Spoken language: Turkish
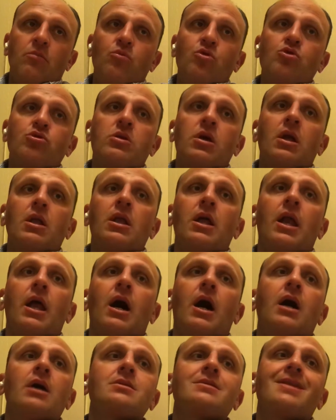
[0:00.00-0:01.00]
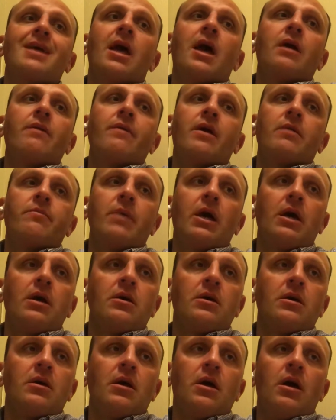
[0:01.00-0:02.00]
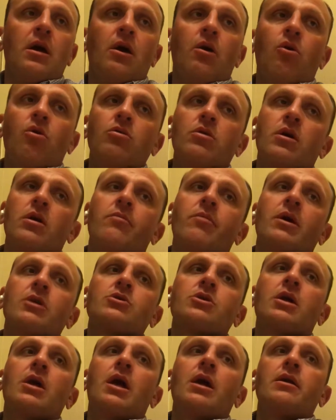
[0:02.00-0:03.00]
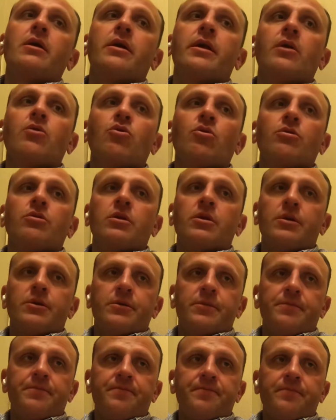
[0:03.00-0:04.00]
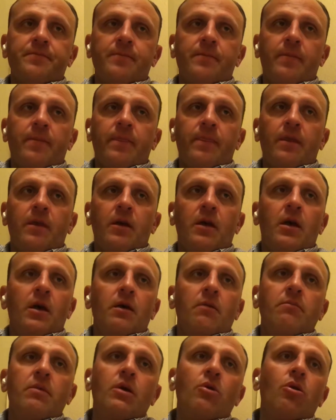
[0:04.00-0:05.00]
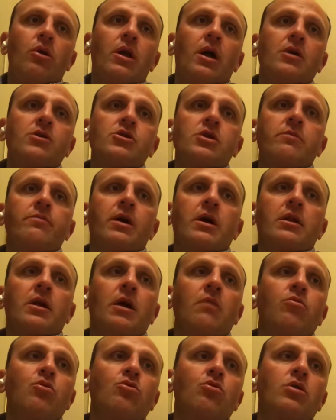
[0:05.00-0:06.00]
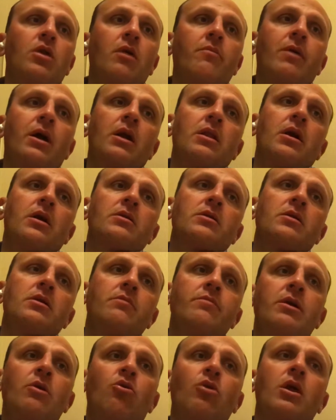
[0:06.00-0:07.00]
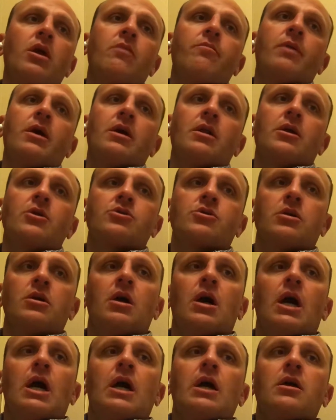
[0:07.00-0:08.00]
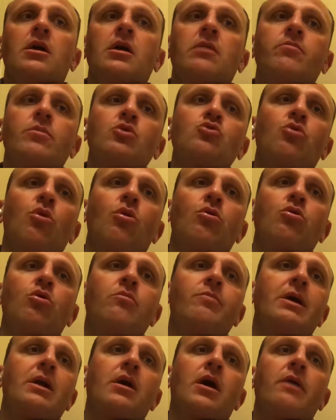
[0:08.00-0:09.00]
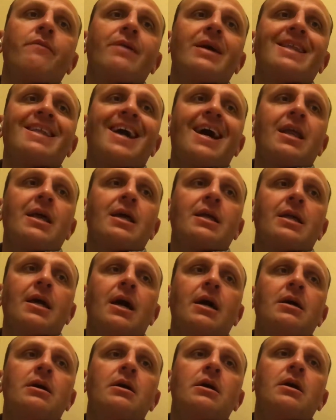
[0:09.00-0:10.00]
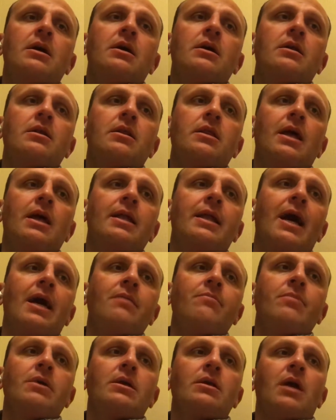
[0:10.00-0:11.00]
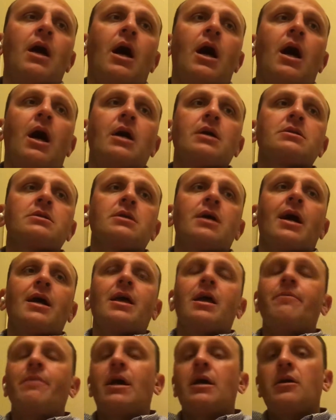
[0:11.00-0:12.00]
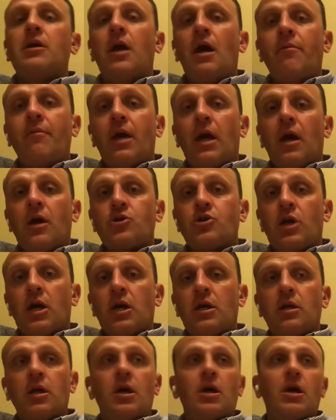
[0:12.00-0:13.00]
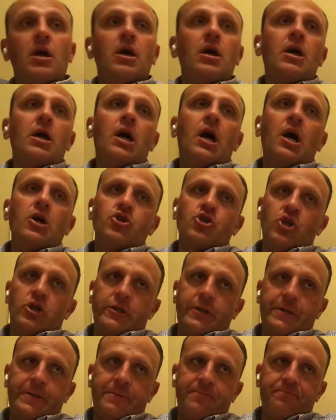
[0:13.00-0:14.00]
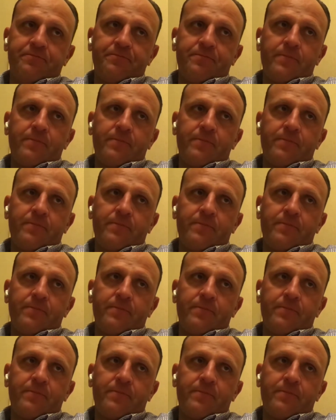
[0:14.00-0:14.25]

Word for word: Müşterilere az değer vermek onları başka yerlere gönderir. Bir öğrenci bana bununla bağlantılı bir olayı paylaştı. Gitmiş olduğu bir kafeteryada neden bir daha asla yemek yemeyeceğini açıkladı.